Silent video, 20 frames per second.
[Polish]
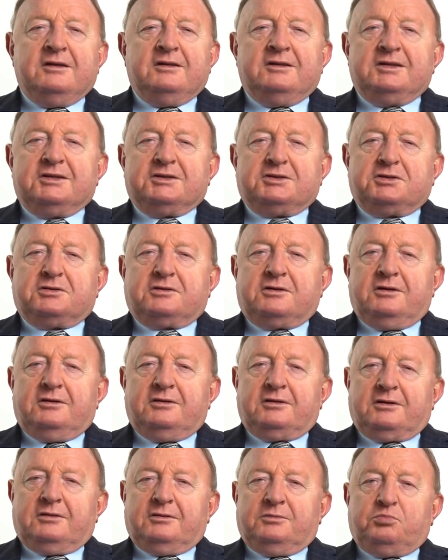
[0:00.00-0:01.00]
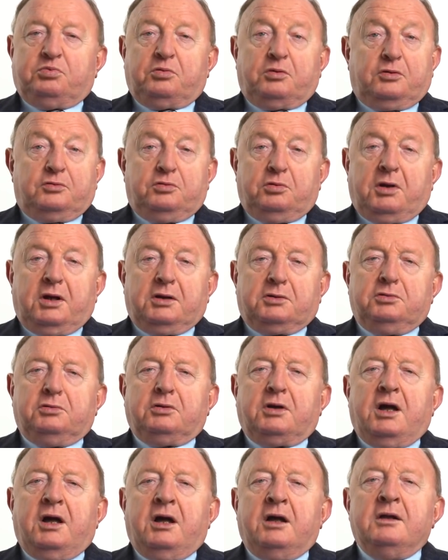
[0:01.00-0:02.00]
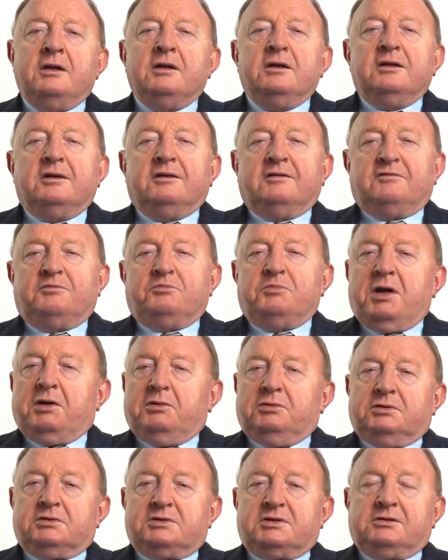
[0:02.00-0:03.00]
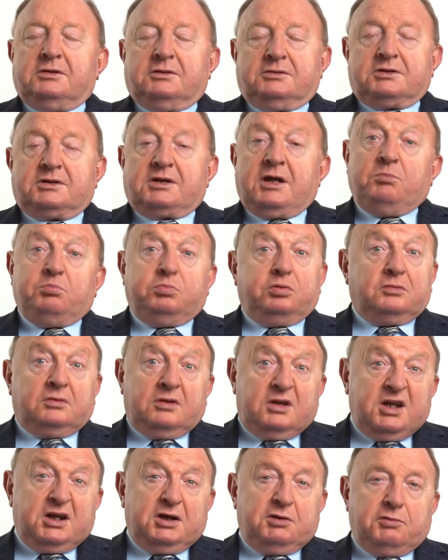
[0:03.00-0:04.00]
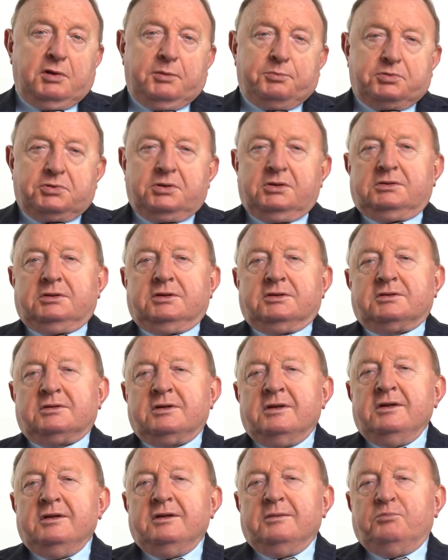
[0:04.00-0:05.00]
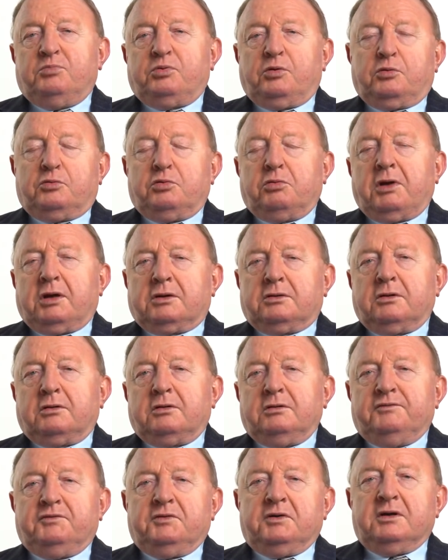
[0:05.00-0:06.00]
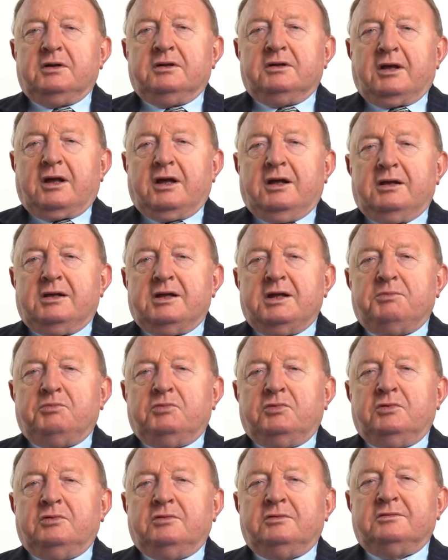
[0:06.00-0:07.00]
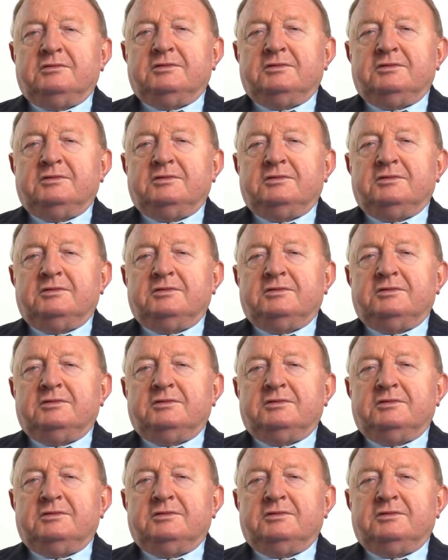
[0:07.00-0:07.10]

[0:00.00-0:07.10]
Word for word: y, skoro prokuratura w Białostocka podległa przecież prokuratorowi generalnemu